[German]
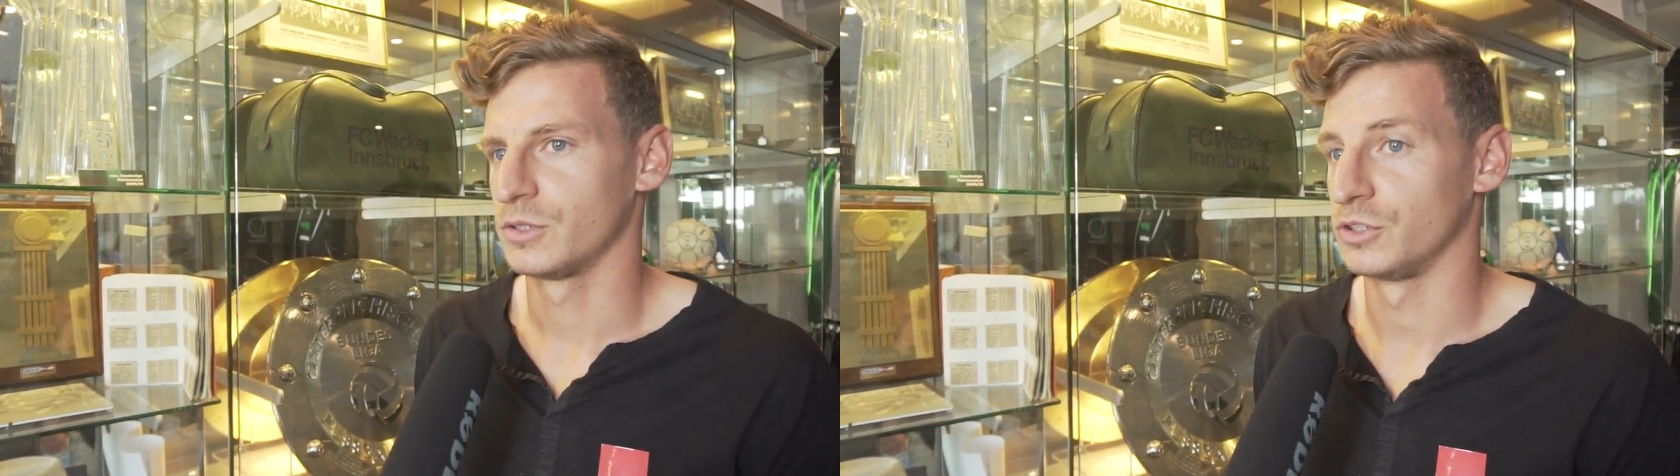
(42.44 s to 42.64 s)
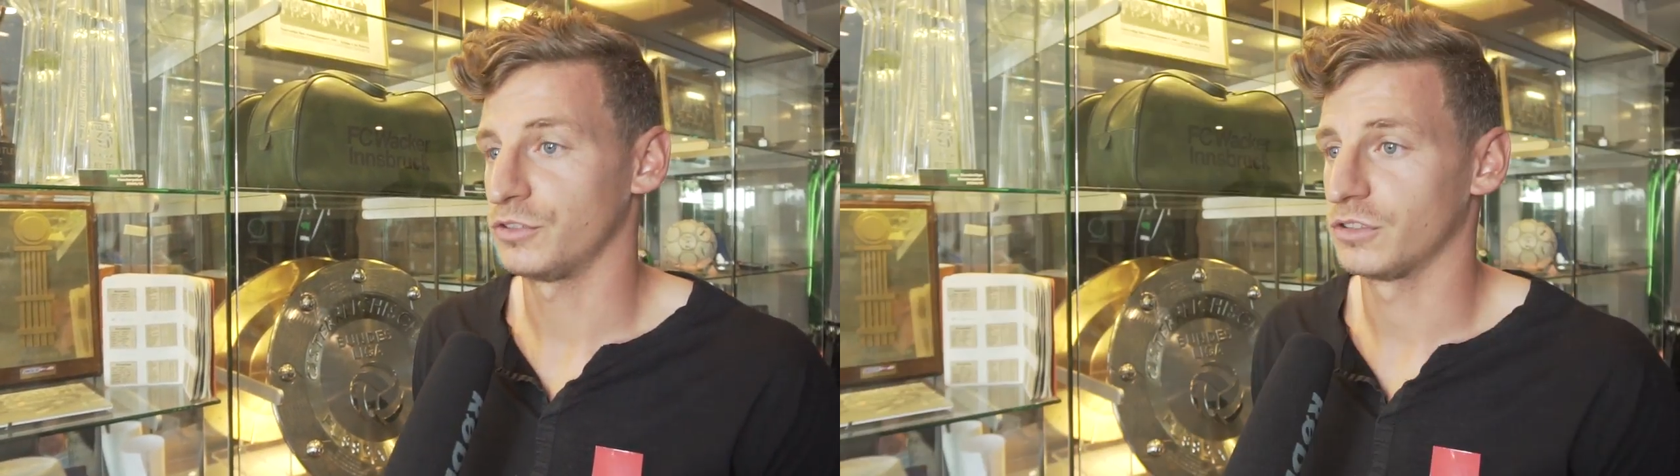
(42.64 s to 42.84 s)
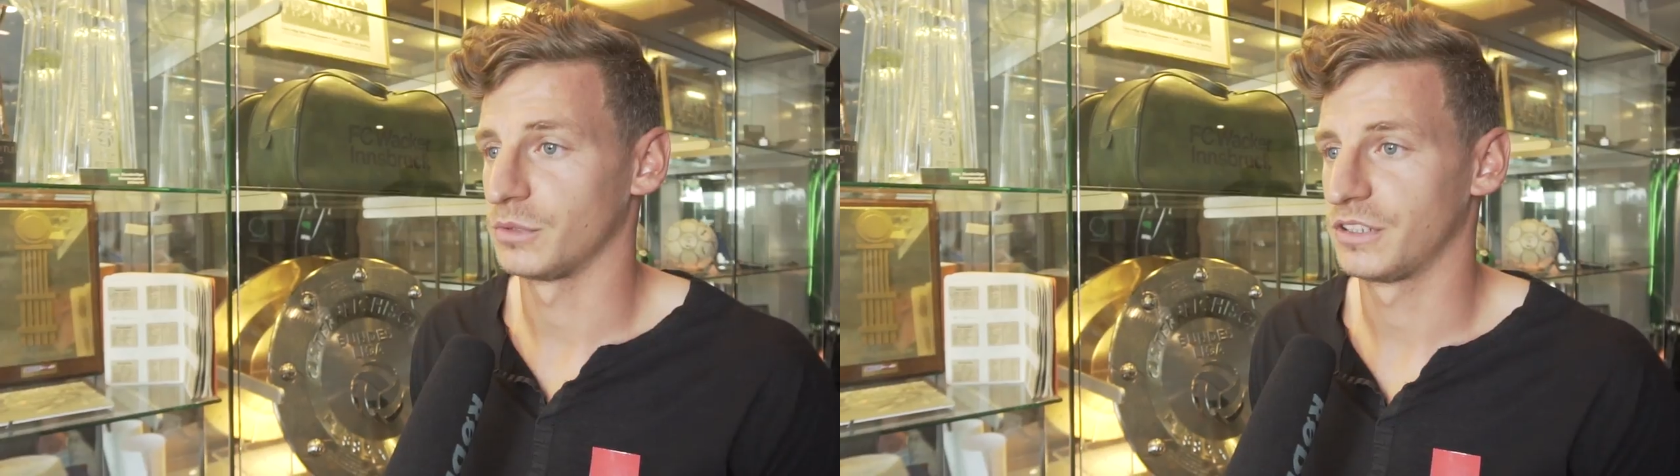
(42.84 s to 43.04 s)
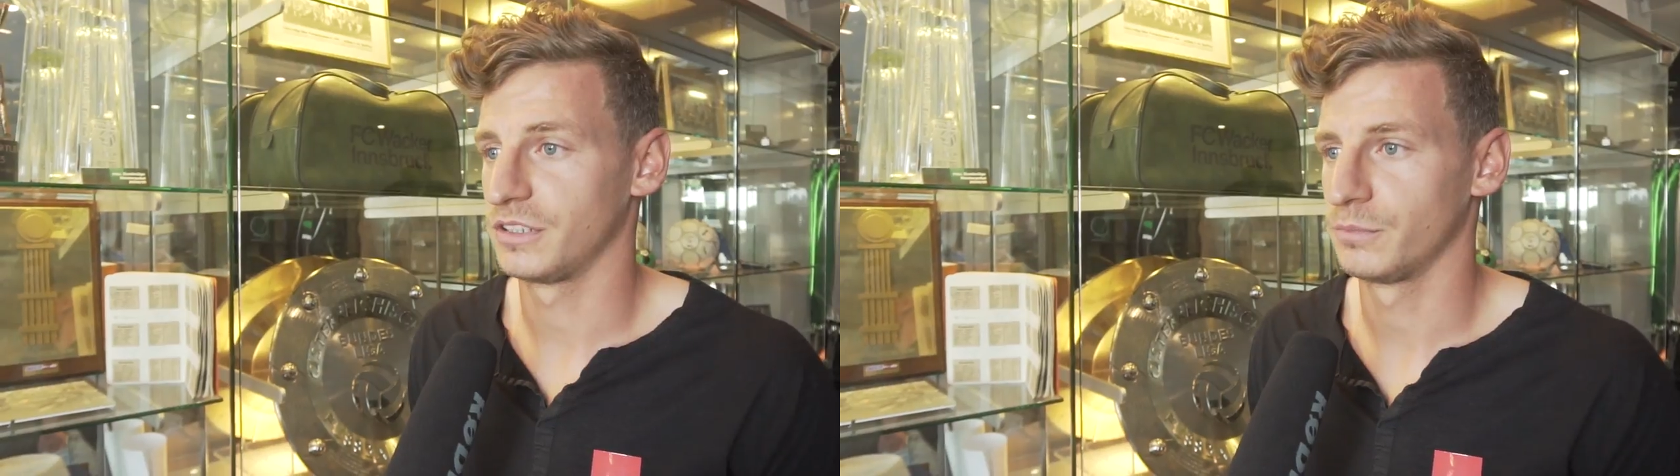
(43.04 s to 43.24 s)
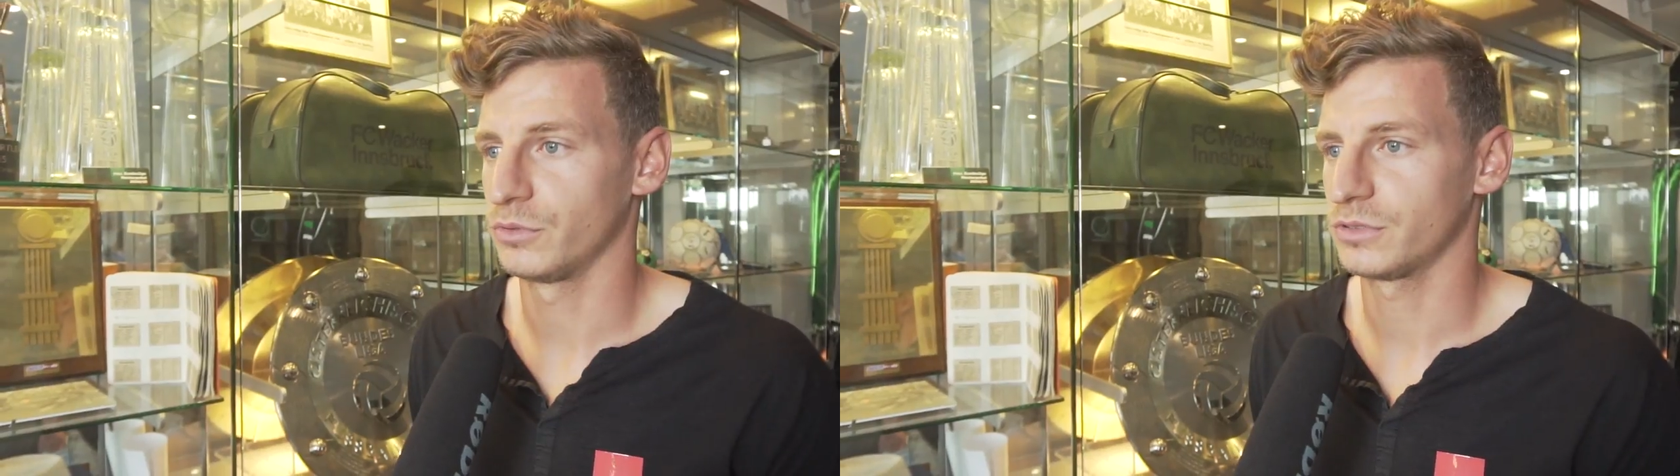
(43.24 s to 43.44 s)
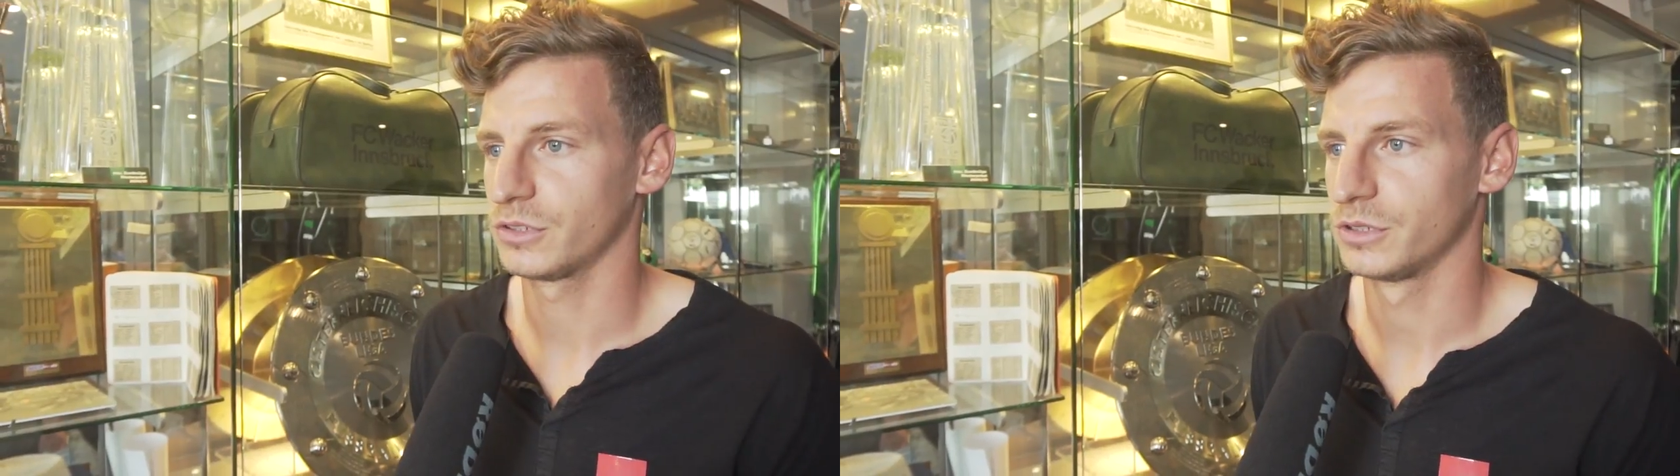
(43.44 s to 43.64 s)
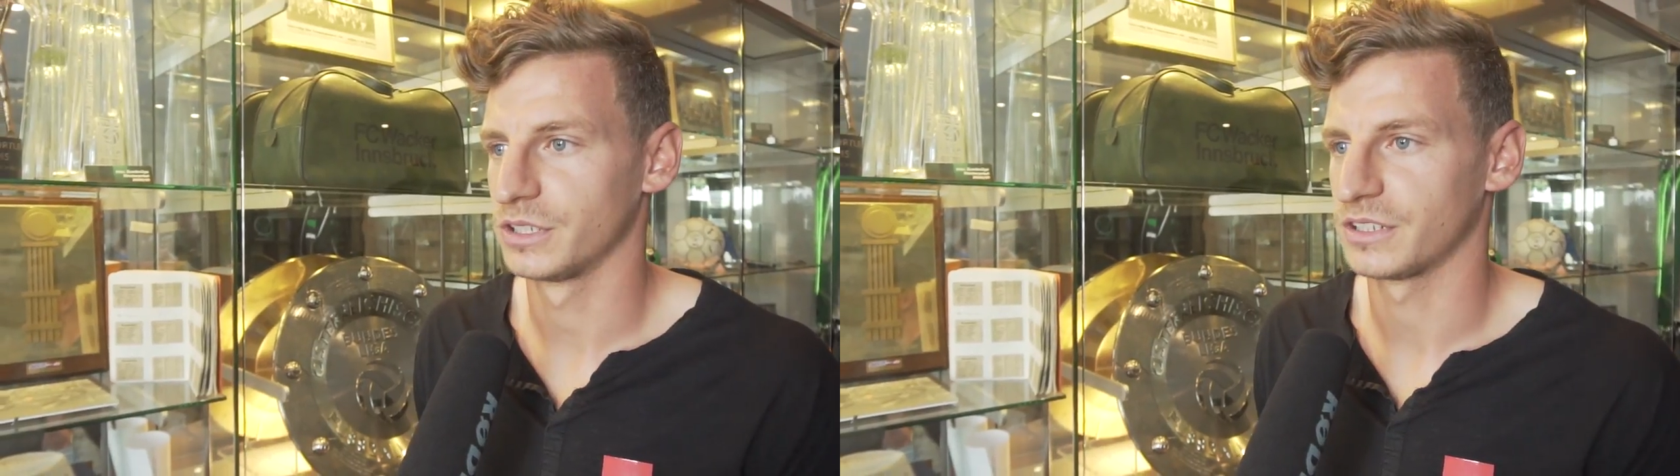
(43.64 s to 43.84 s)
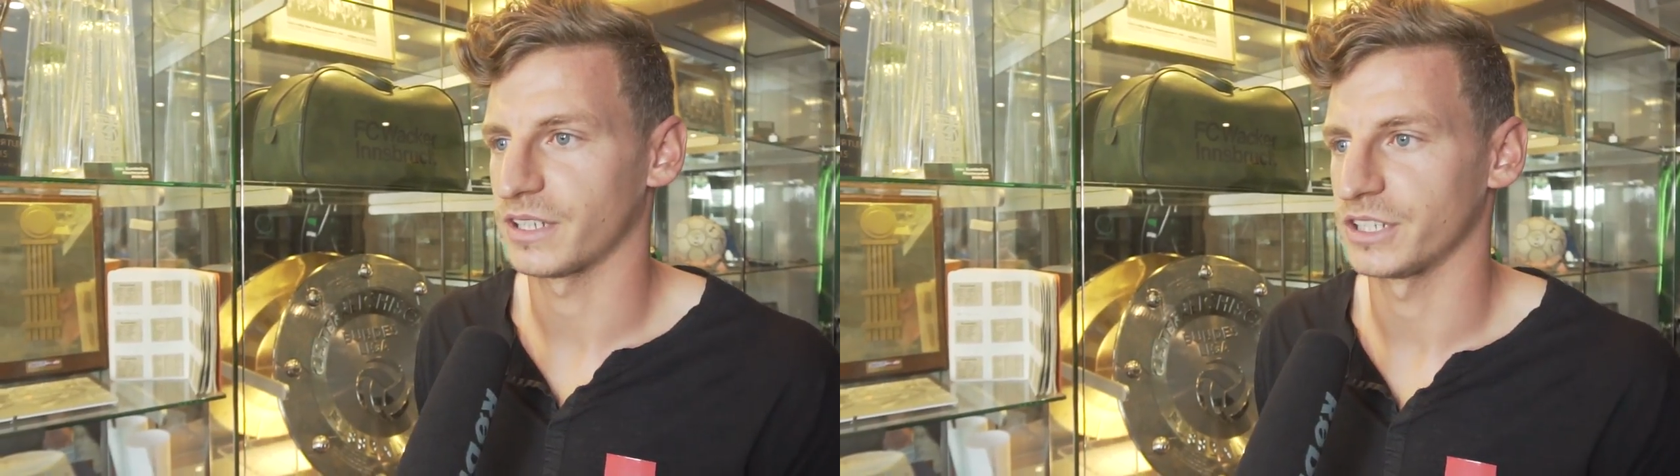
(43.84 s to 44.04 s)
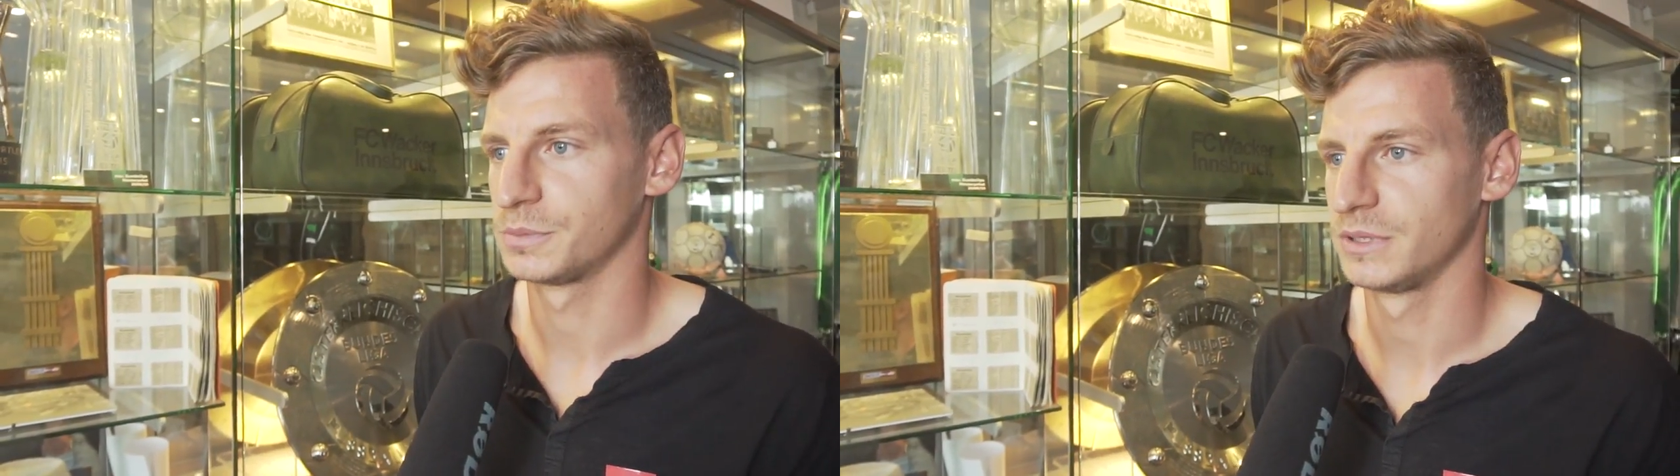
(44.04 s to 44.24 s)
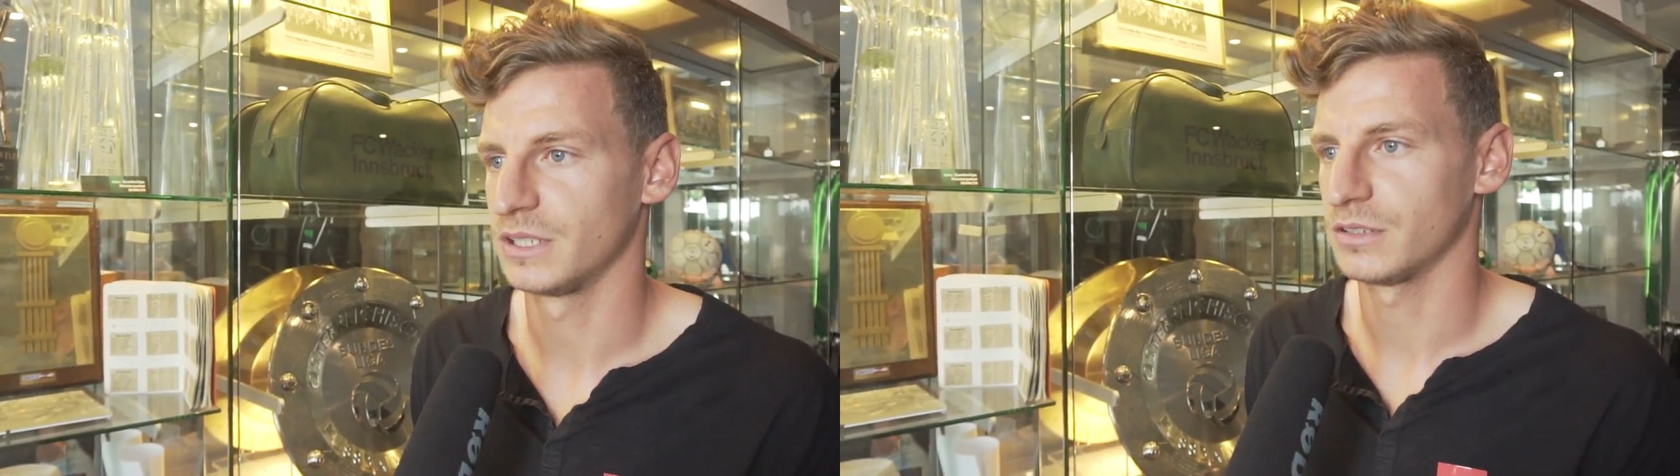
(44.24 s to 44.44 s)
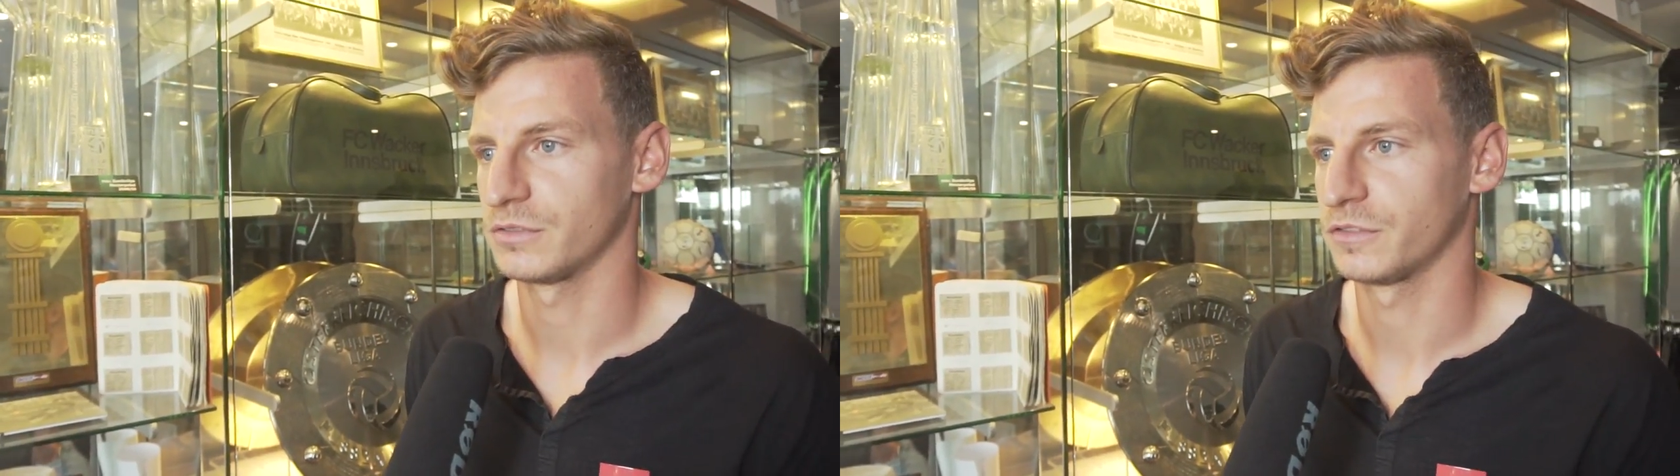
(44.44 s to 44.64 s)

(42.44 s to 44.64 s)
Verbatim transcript: Ja, sie haben jetzt sieben Punkte geholt aus drei Spielern,